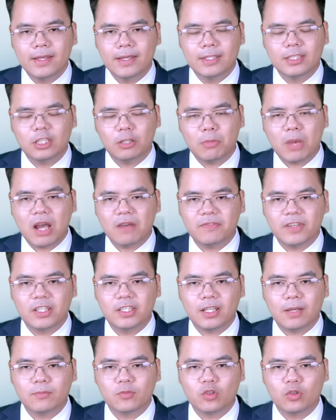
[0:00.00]
sáu mươi ba phần
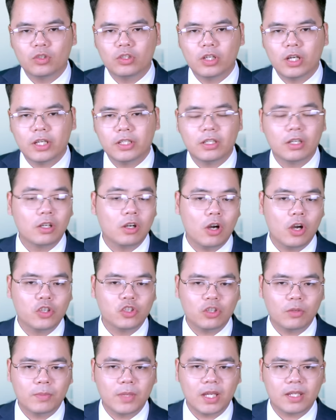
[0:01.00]
trăm số người được hỏi
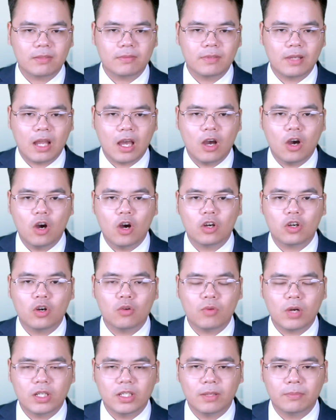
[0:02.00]
cho biết là họ có
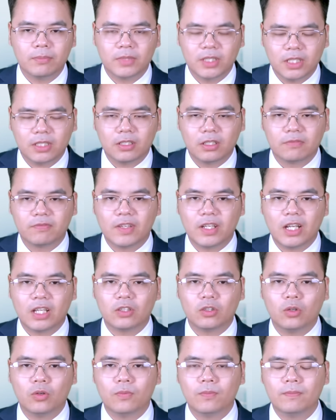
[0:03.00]
quan điểm tích cực về NATO,